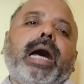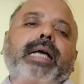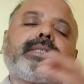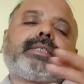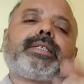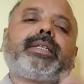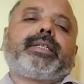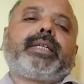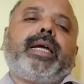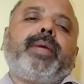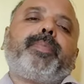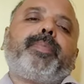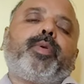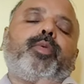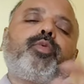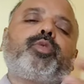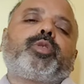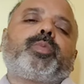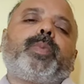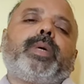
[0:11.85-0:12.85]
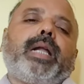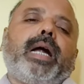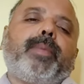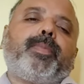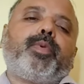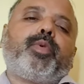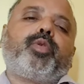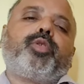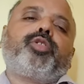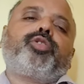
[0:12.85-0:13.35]
आज के टाइम पर उस पर
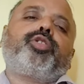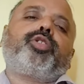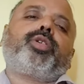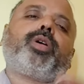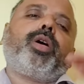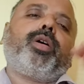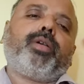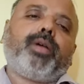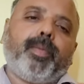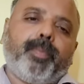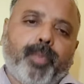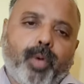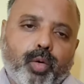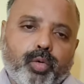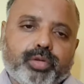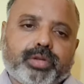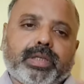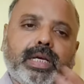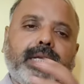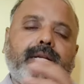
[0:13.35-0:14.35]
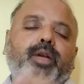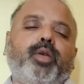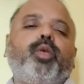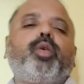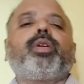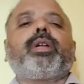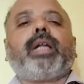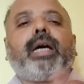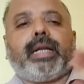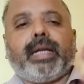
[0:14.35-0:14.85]
आप लोगों ने देखा होगा बहुत सारे
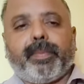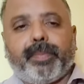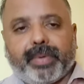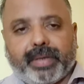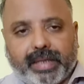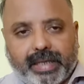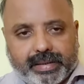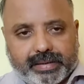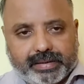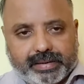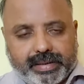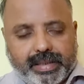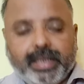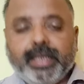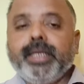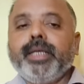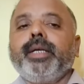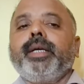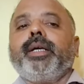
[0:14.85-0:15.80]
लोग नाना प्रकार से